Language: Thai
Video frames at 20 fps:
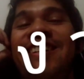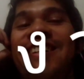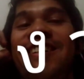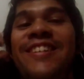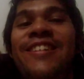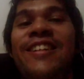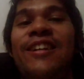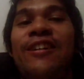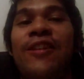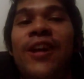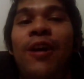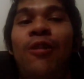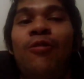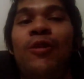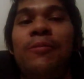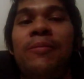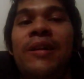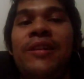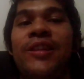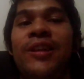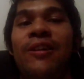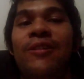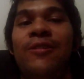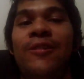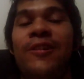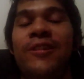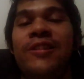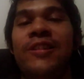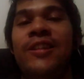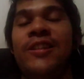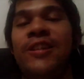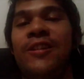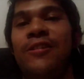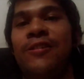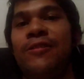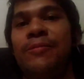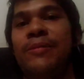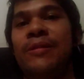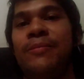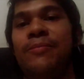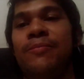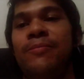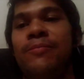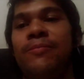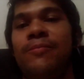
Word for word: ไอ้เคี่ยวเงากันมาตลอดนะแต่ก็แบบ